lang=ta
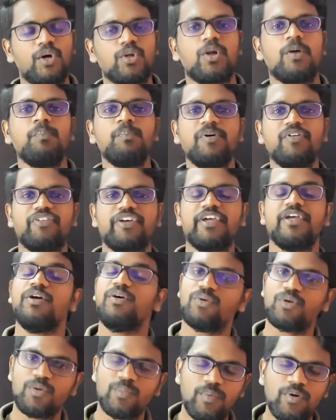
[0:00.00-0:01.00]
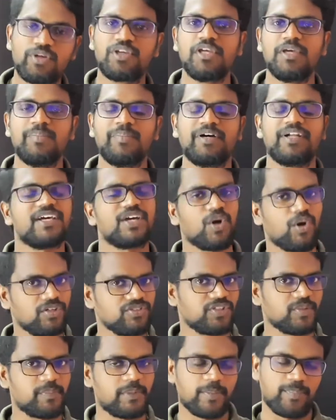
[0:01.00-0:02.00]
ரொம்பவே ஒரு முக்கியமான
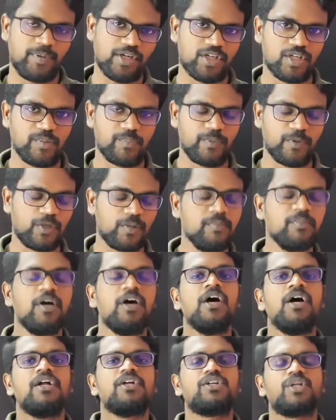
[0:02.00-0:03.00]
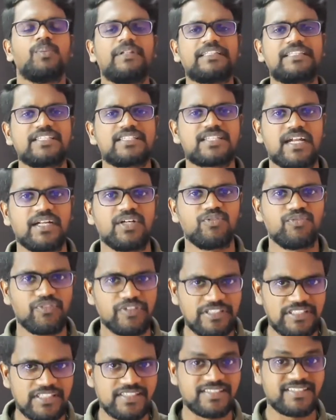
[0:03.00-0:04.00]
கான்செப்டை பார்க்க போகிறோம் டுவெல்த் ஸ்டாண்டர்ட்
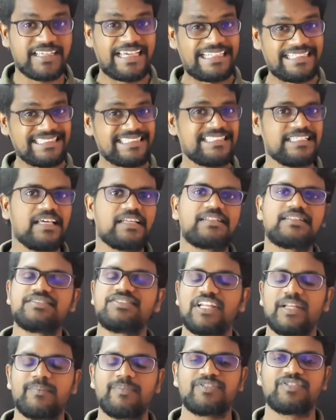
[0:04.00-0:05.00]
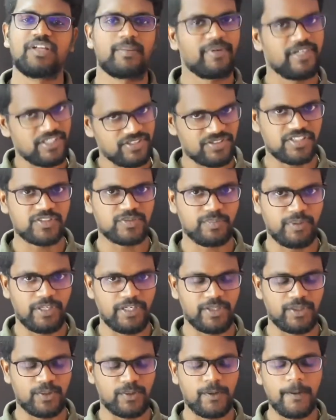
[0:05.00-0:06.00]
ஃபிசிக்ஸ் என்சிஆர்டி சிலபஸை நம்ம டிஸ்கஸ்
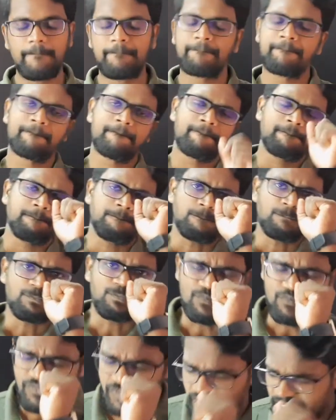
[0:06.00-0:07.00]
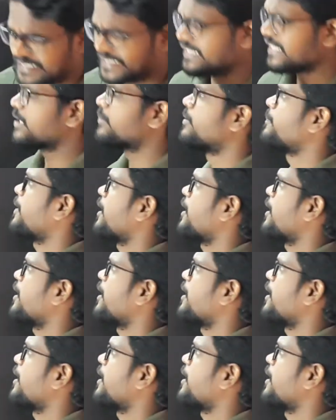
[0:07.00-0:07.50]
பண்ணிட்டு இருக்கோம் இன்றைக்கி நம்ம